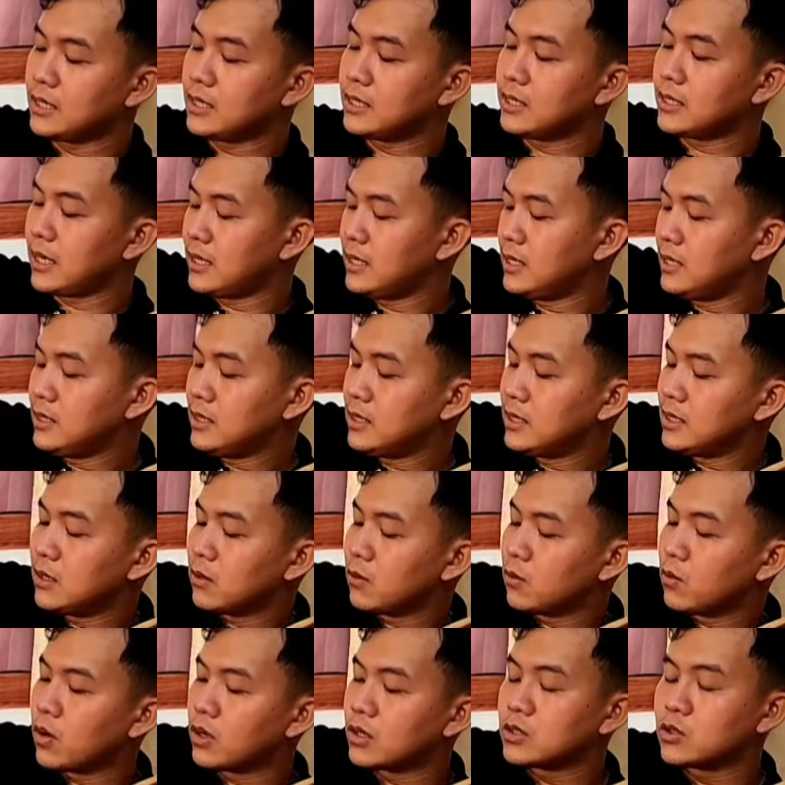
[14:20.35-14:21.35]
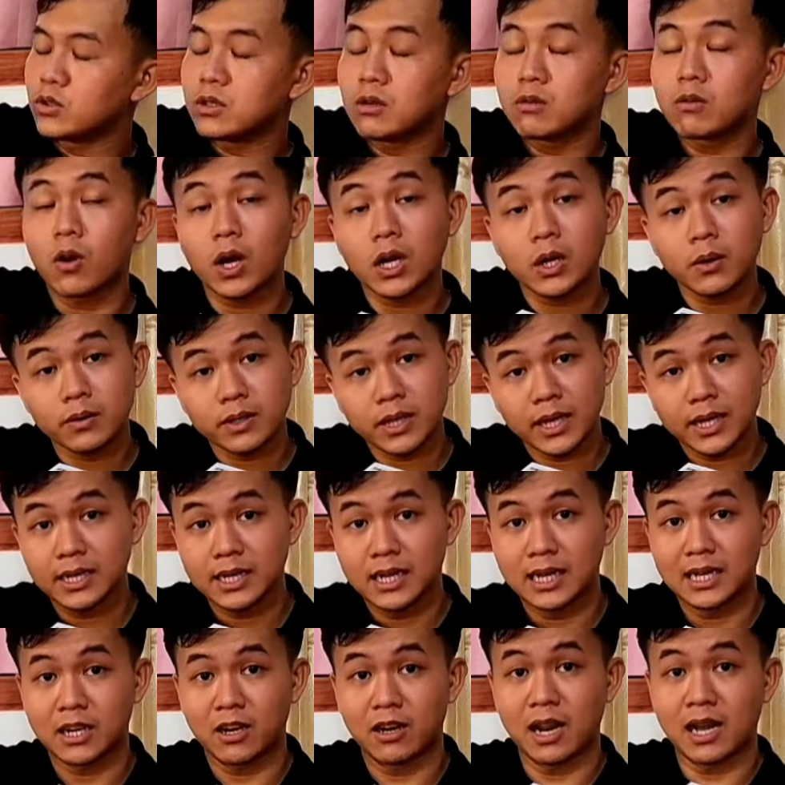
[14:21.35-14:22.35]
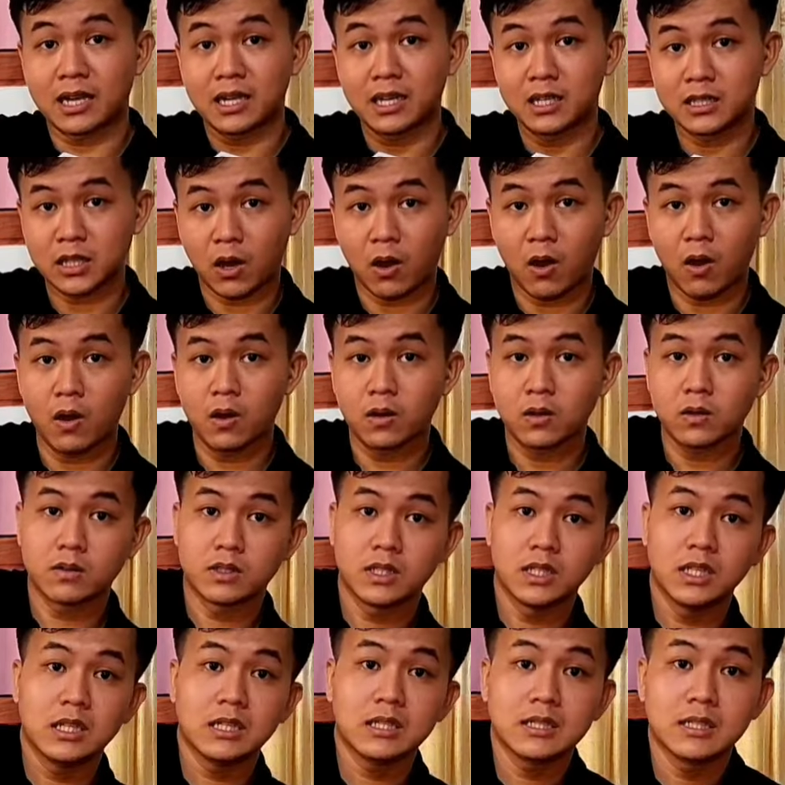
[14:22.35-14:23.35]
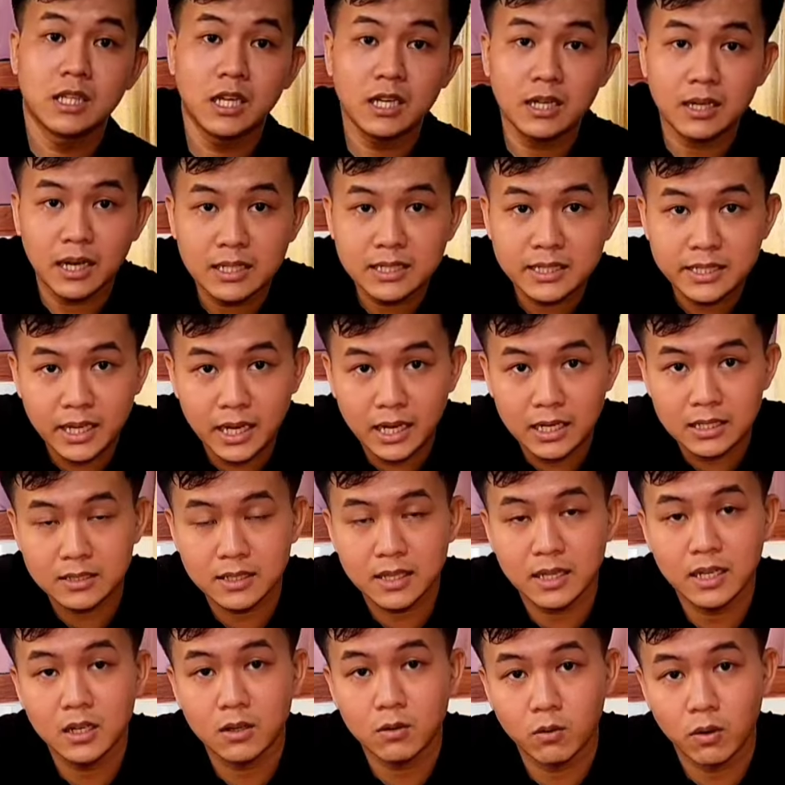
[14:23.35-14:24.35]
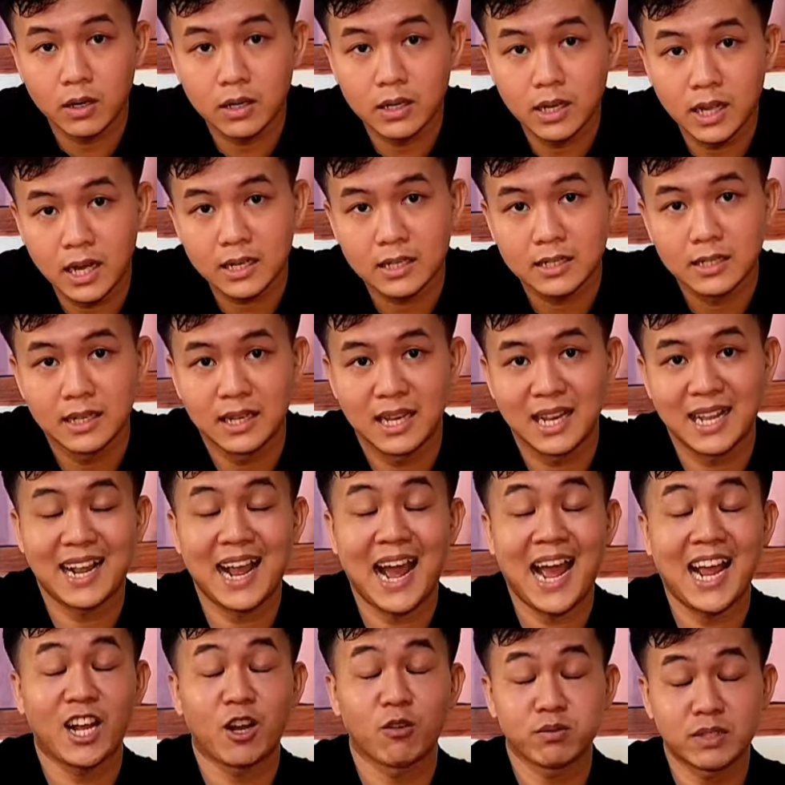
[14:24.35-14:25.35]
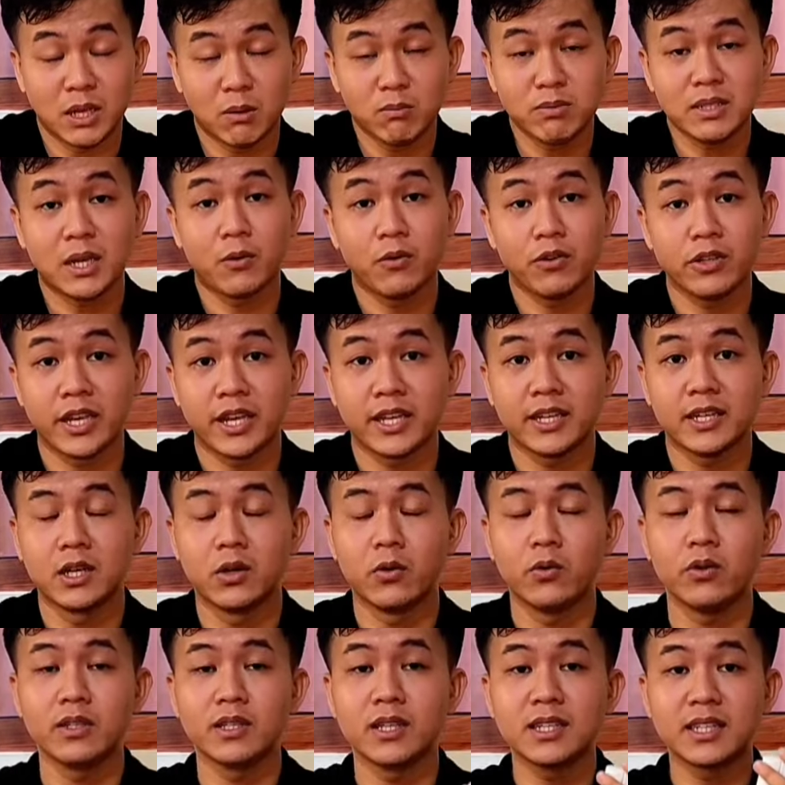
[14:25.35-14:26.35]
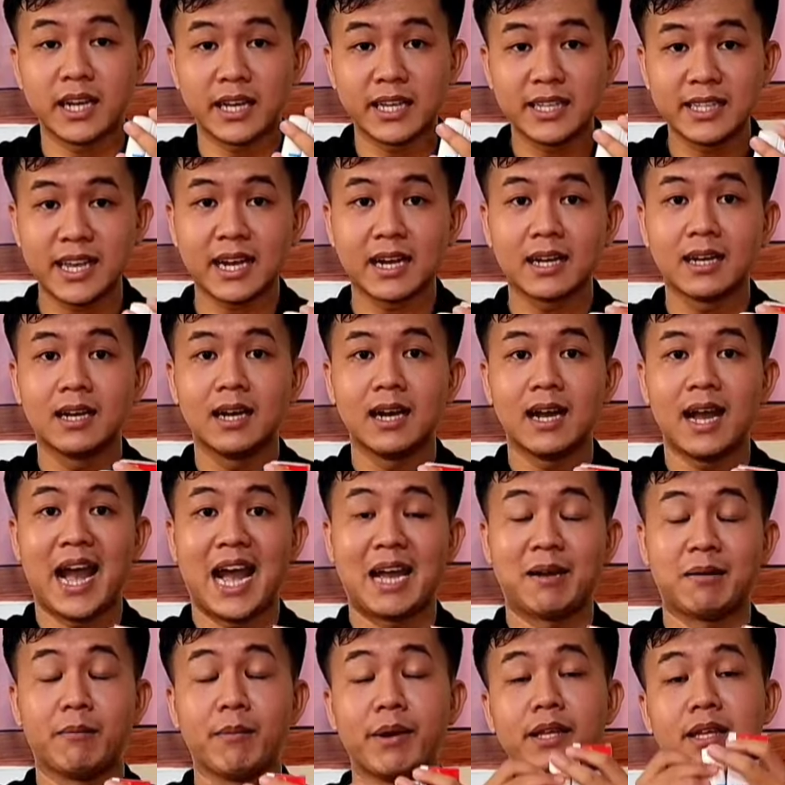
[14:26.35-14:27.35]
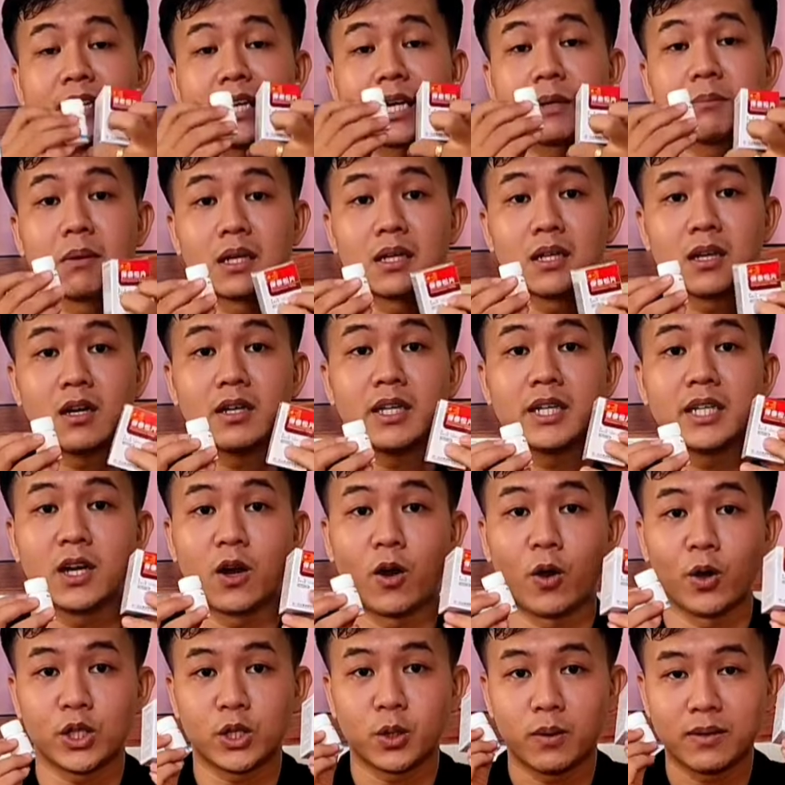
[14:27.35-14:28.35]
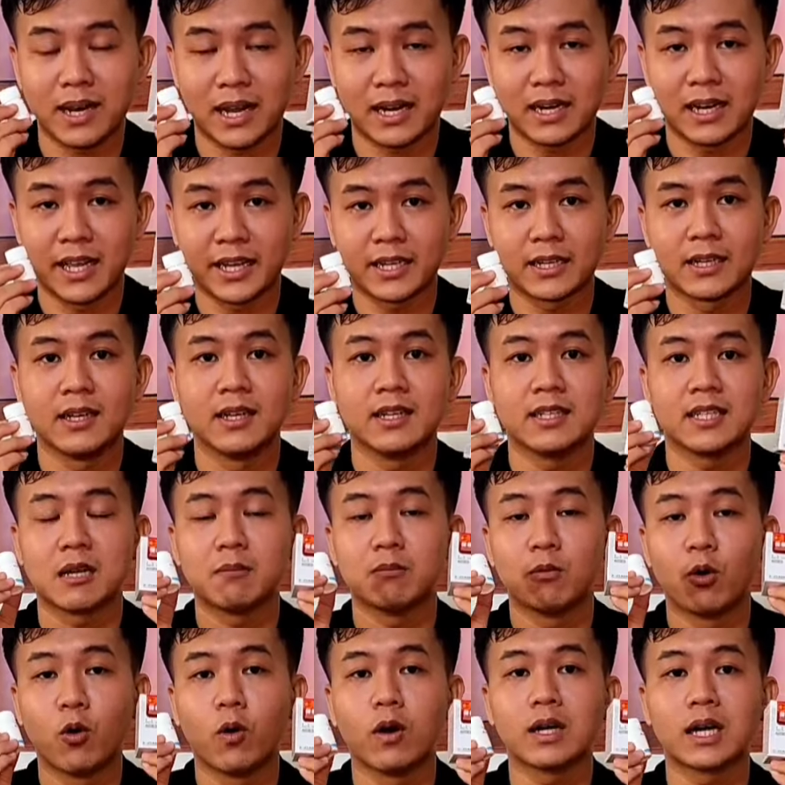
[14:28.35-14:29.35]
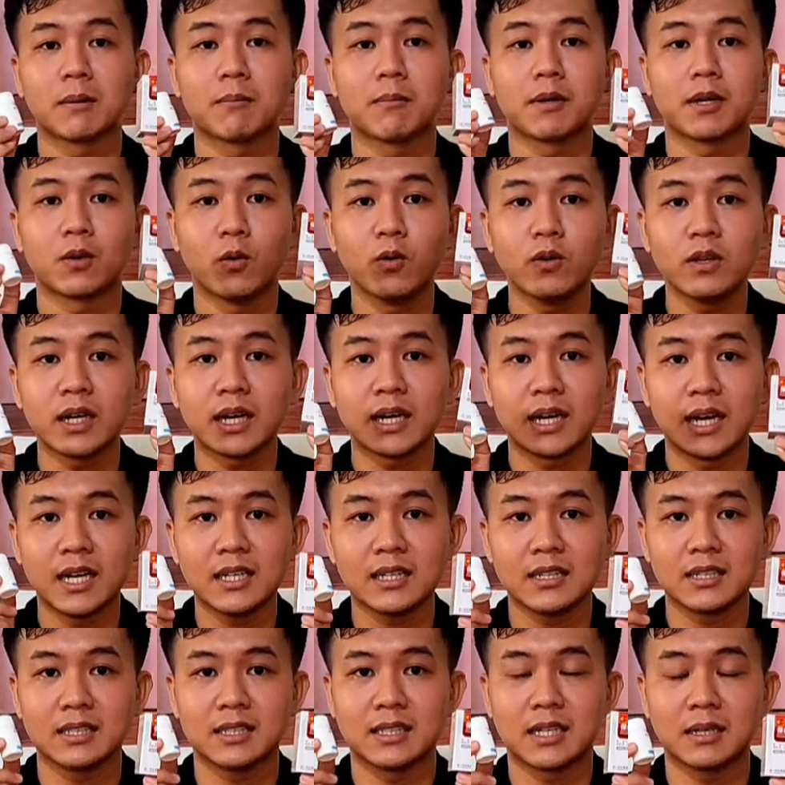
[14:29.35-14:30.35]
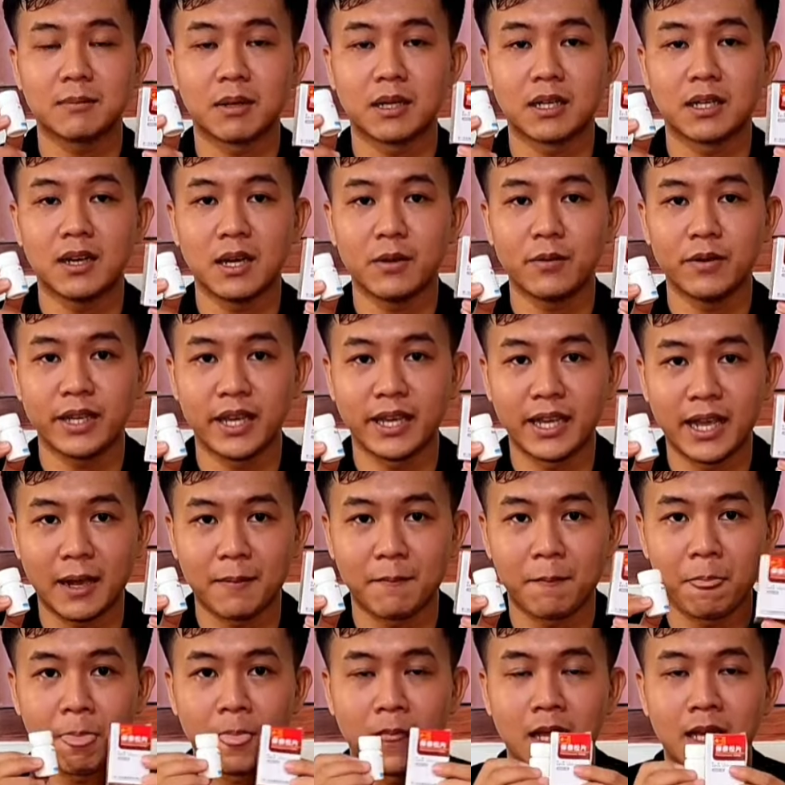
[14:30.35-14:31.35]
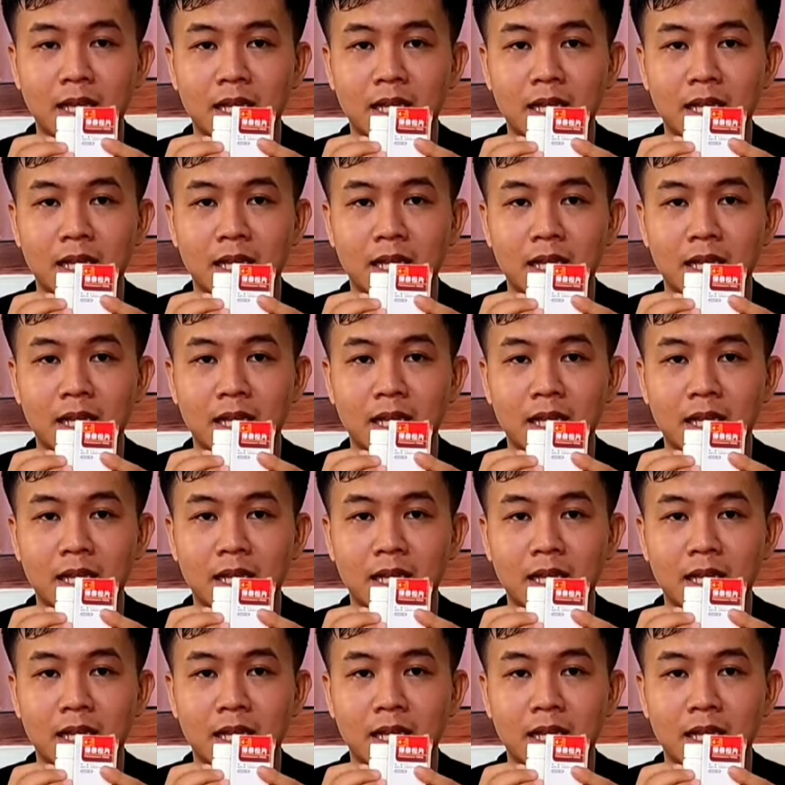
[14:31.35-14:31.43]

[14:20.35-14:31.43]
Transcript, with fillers: cái ở dưới cái lưng quần xuống đầu gối đó quý vị là gọi thằng kinh tọ còn nhức nhức ở trên cái lưng quần lên là gai cột sống nha quý vị quý vị nhớ kỹ nha ai mà bị những căn bệnh đó thì gọi cho thành liền để mua để mình uống hết những căn bệnh đó hay quý vị ha